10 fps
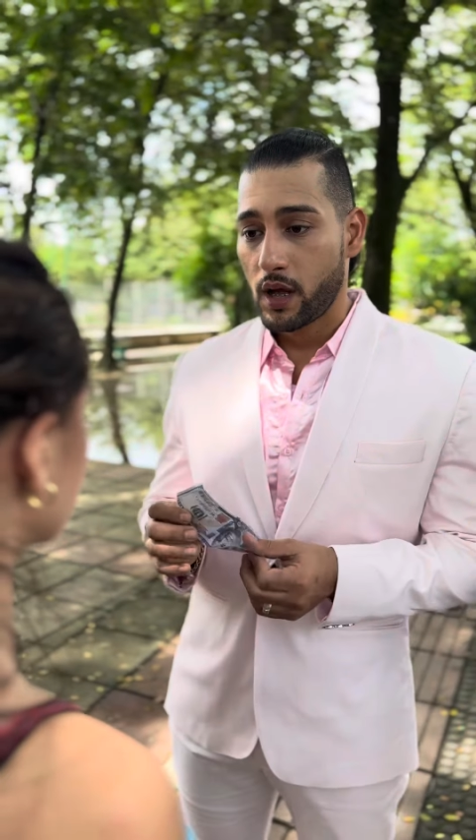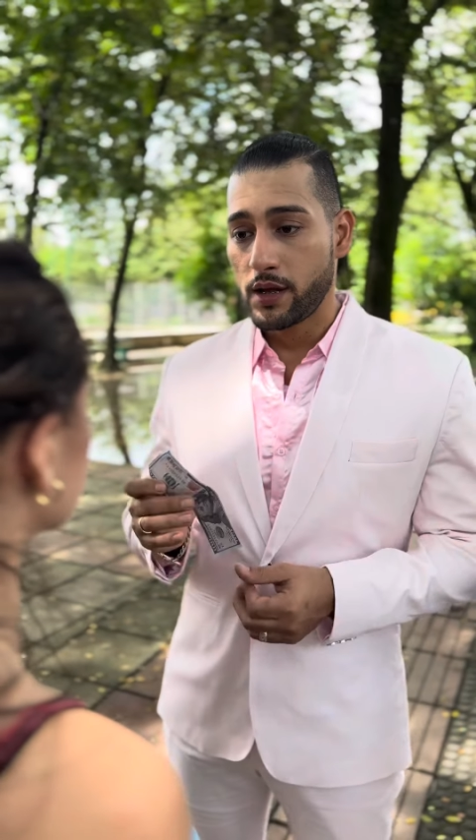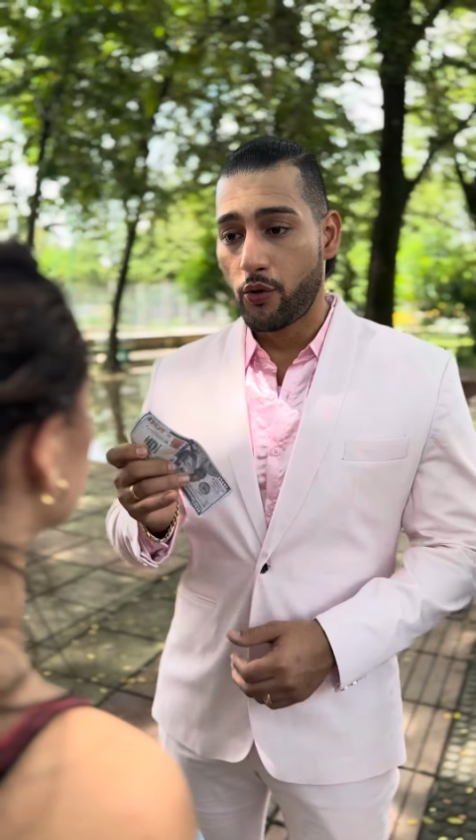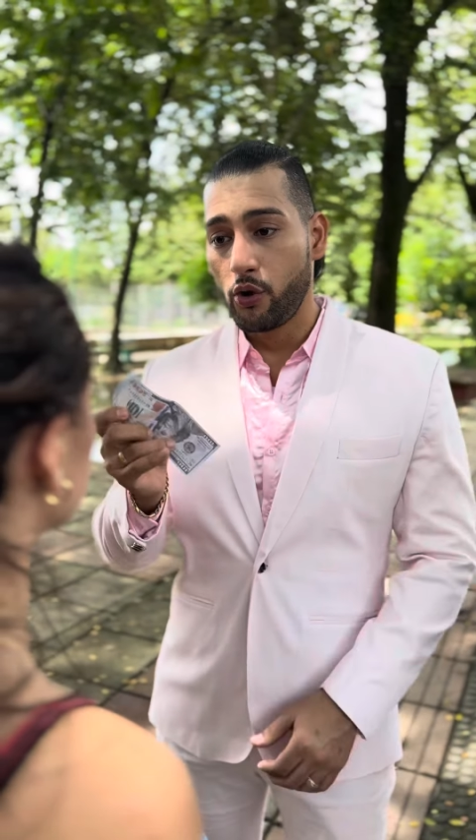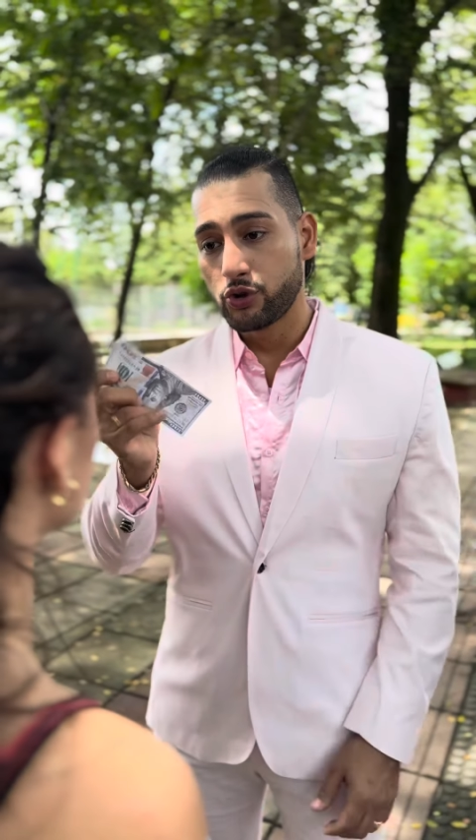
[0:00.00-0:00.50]

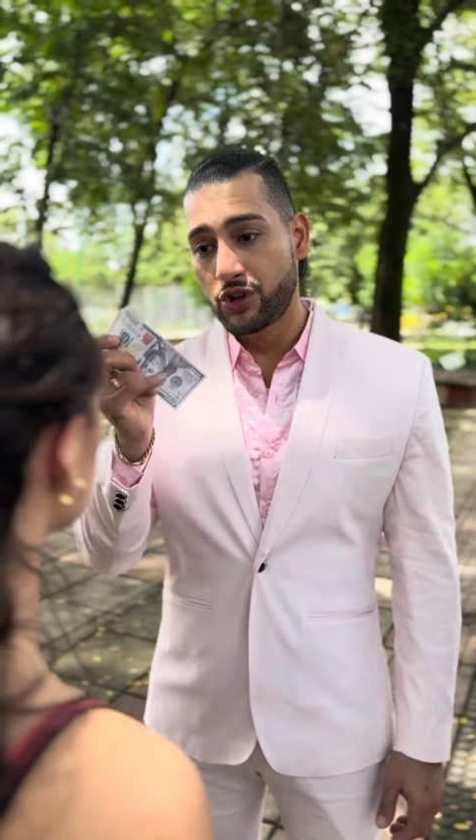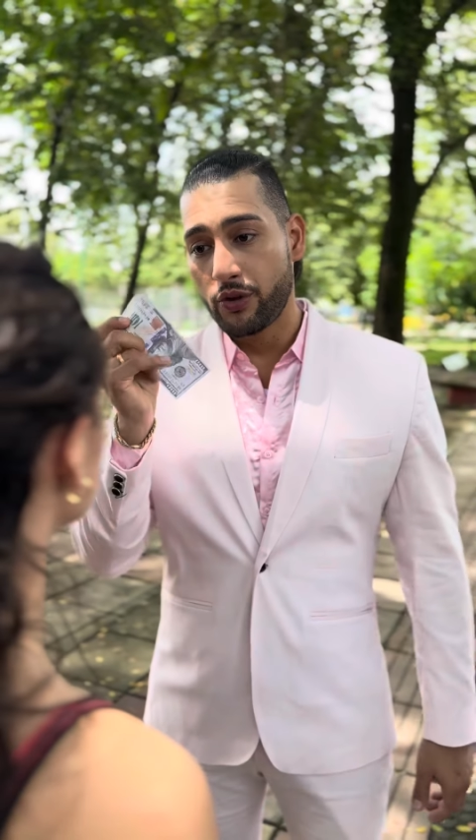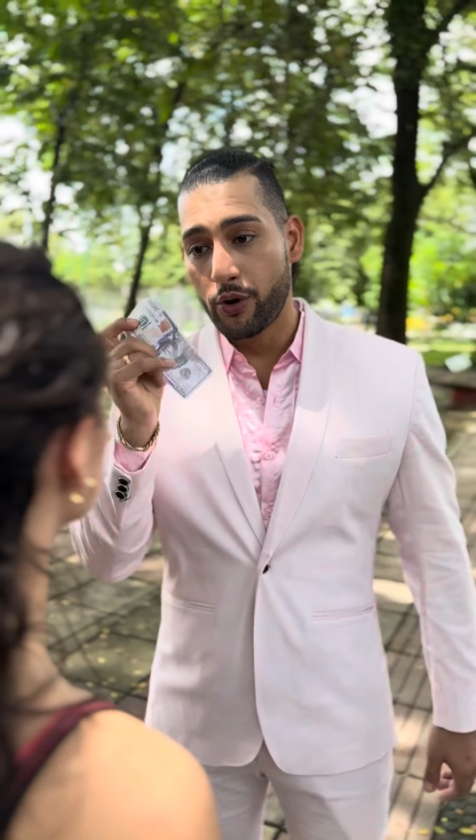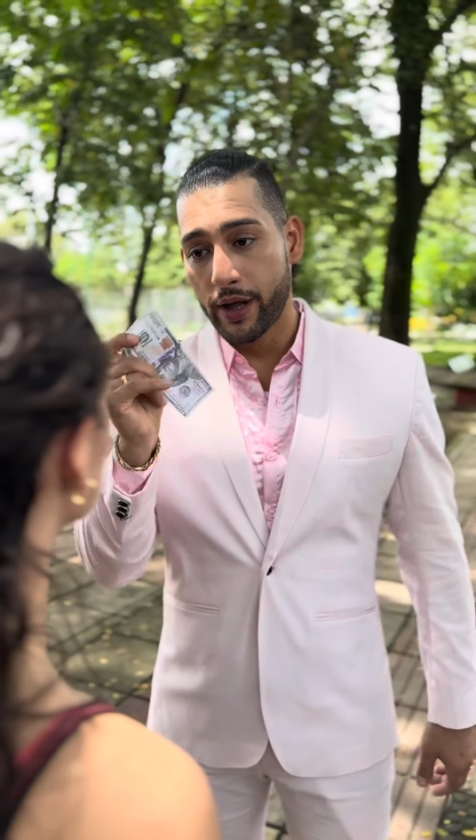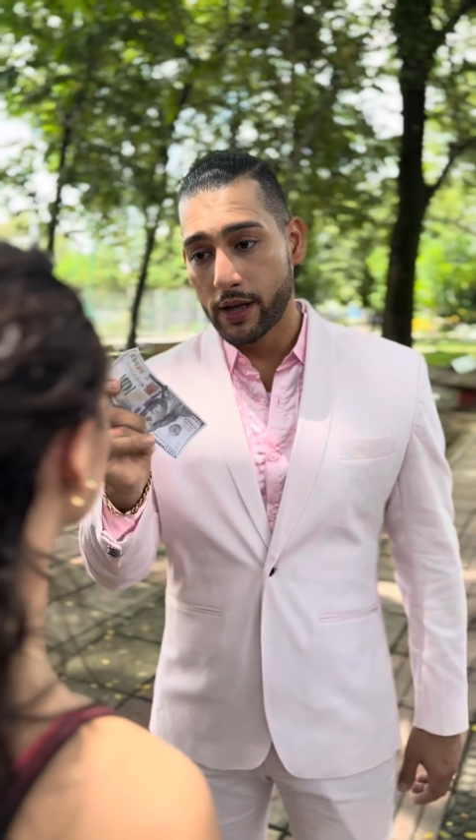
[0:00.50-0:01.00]
y te doy los
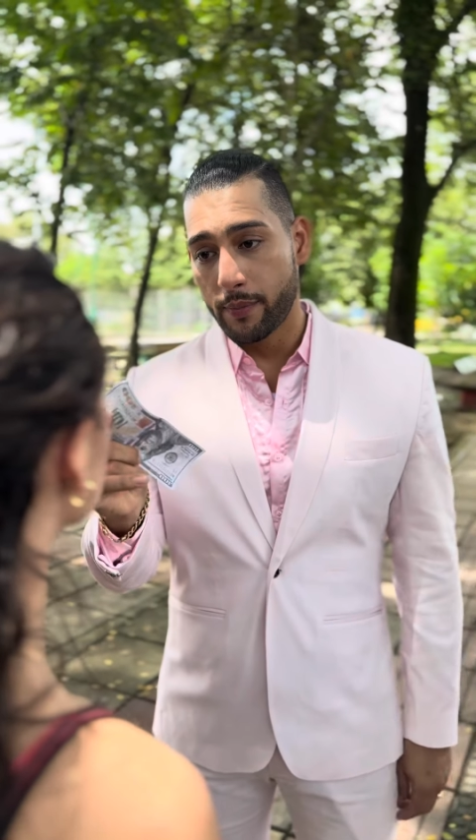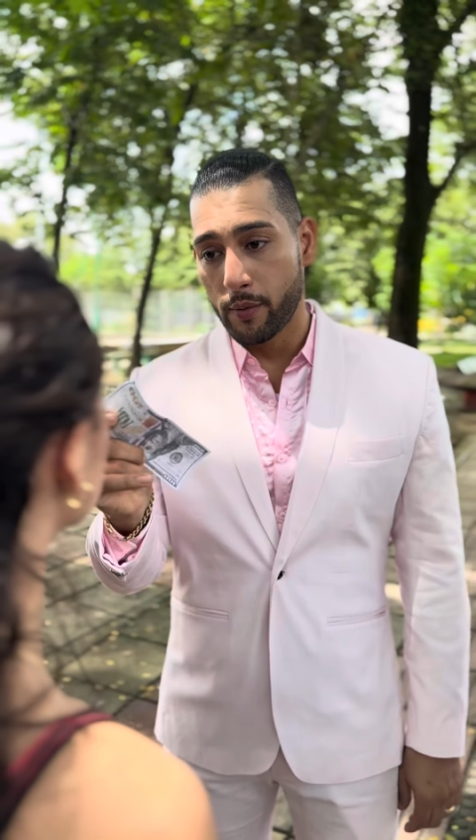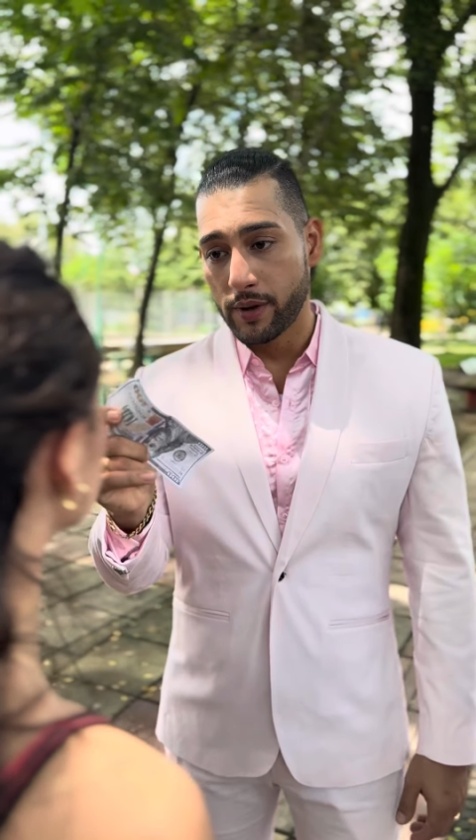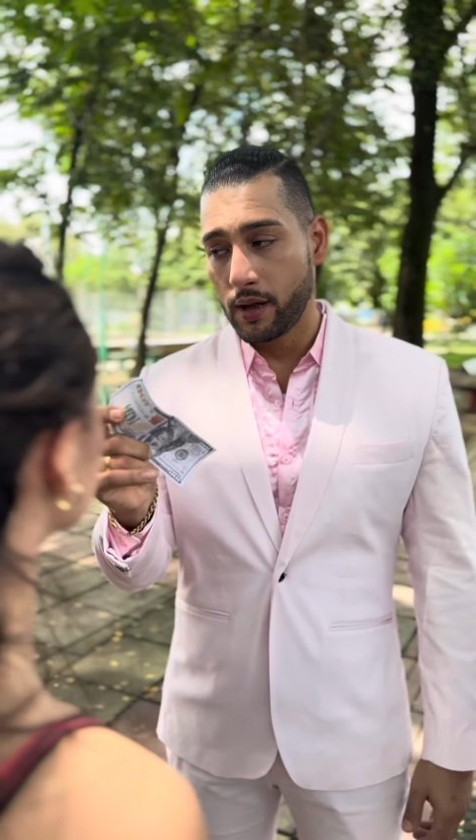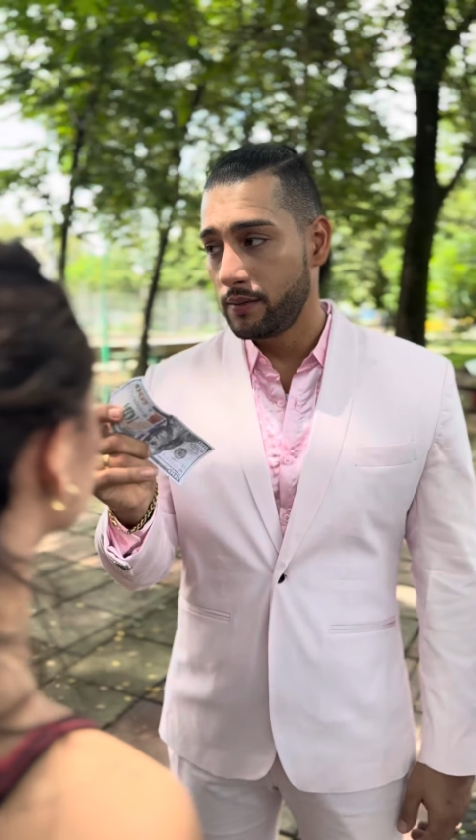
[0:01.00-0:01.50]
100 dólares que te
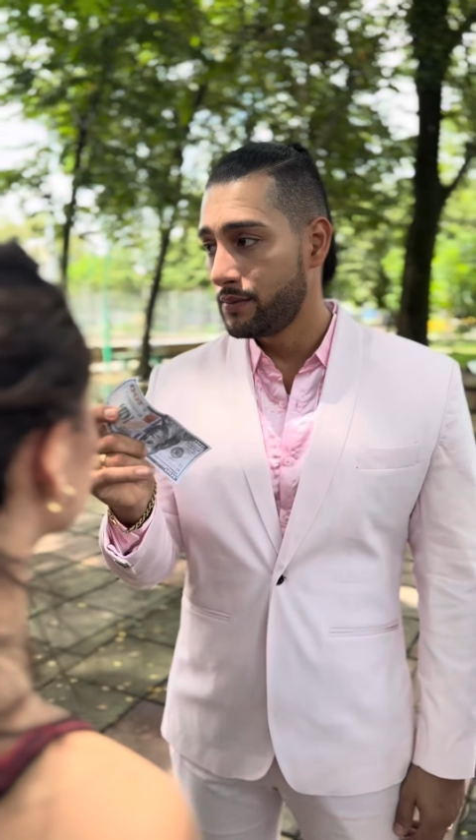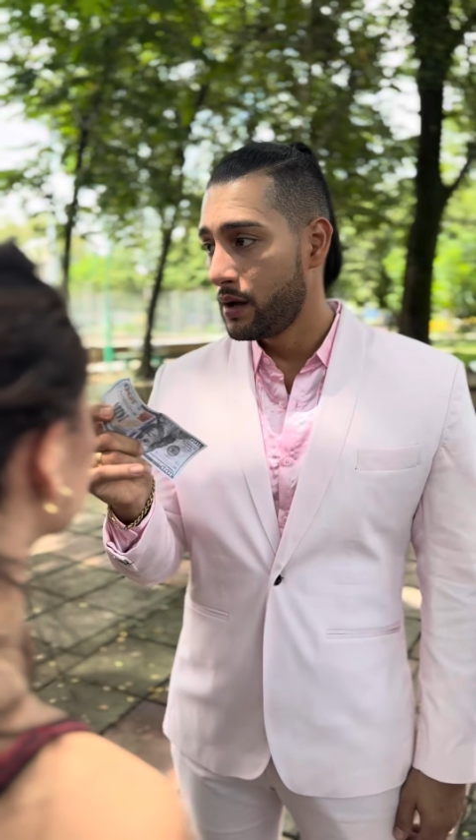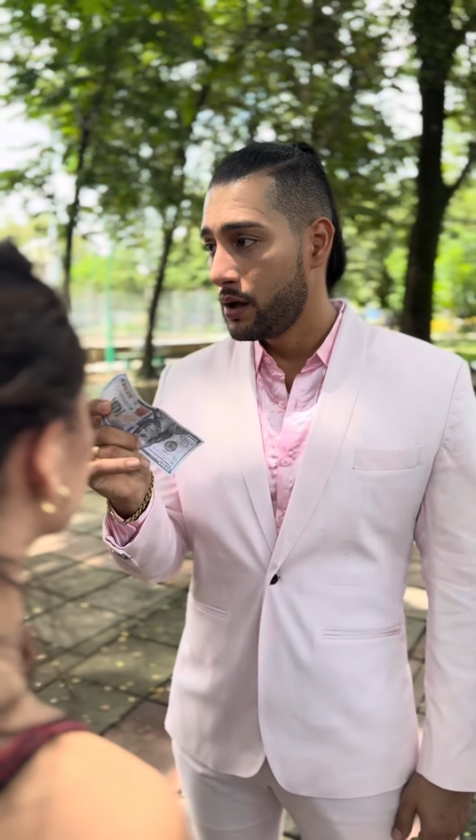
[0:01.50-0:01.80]
prometí,